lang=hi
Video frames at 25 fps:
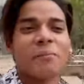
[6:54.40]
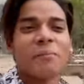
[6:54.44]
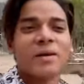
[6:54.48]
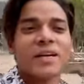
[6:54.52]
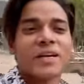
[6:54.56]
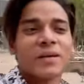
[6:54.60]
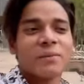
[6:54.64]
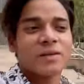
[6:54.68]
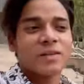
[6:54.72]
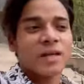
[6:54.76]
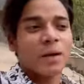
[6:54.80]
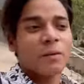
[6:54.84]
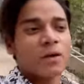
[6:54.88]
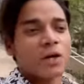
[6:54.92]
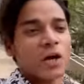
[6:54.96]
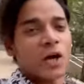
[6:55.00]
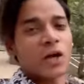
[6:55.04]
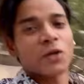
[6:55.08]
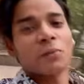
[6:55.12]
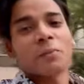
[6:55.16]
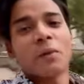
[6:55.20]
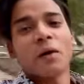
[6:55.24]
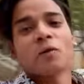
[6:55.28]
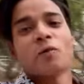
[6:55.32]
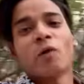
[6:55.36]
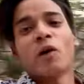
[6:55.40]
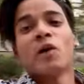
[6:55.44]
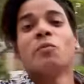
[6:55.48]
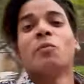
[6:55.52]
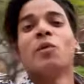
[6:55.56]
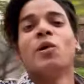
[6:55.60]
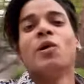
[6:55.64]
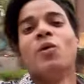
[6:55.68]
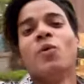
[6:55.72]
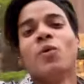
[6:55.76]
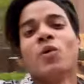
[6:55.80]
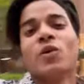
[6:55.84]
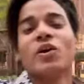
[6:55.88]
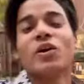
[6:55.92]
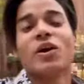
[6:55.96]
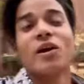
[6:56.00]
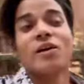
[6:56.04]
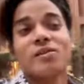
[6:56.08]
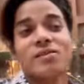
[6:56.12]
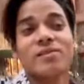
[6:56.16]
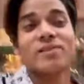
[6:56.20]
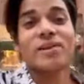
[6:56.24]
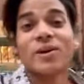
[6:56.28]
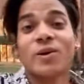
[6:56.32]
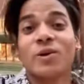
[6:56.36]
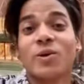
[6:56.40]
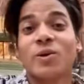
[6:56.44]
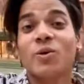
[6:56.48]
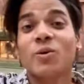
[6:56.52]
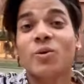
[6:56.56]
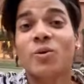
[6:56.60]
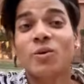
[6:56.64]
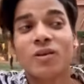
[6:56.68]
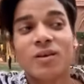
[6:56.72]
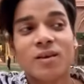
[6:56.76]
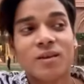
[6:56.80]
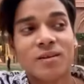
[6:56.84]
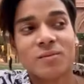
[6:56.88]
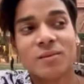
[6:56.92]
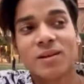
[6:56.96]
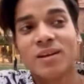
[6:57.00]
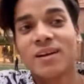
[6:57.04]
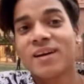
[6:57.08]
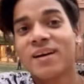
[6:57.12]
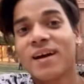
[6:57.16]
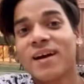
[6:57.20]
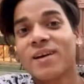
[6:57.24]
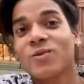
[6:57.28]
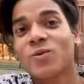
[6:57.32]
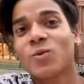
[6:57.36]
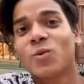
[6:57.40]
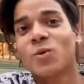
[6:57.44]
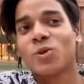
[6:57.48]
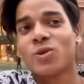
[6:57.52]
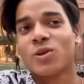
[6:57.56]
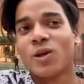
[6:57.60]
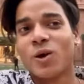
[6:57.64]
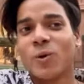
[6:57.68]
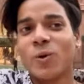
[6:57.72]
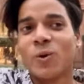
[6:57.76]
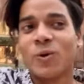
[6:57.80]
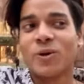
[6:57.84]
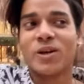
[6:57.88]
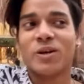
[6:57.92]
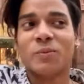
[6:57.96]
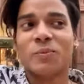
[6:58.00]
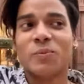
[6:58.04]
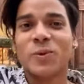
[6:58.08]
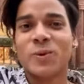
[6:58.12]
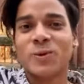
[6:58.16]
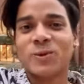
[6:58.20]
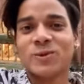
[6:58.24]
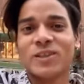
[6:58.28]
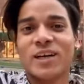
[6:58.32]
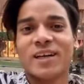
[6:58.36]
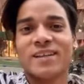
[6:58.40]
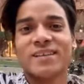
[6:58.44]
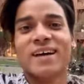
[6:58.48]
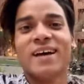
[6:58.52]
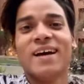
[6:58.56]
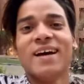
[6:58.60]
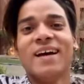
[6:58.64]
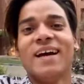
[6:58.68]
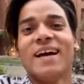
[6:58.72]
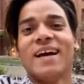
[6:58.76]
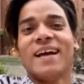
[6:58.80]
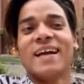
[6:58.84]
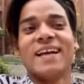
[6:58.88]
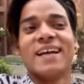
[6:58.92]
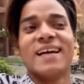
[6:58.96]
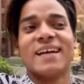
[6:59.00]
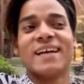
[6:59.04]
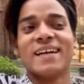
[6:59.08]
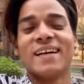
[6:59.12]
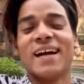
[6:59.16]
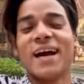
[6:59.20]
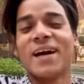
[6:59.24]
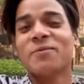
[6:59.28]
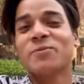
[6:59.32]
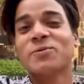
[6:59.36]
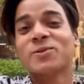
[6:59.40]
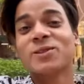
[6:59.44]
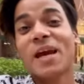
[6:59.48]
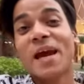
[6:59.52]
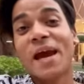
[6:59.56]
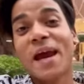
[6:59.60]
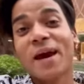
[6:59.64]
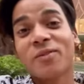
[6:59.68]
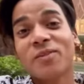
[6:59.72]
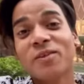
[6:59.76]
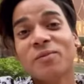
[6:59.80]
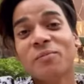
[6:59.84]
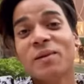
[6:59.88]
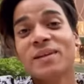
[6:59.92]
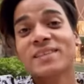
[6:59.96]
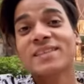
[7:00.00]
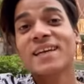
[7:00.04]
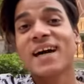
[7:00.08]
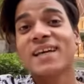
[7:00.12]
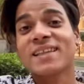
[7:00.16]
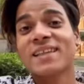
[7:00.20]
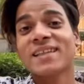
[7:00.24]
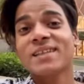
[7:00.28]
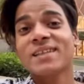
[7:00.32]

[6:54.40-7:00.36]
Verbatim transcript: भी नहीं बताया कर मैं वहीं मिलूंगी गाइज देख रहा हूँ गाइज गुस्सा हो रही है बहुत ज़्यादा लेकिन गाइज मुझे ऐसी मज़ा आता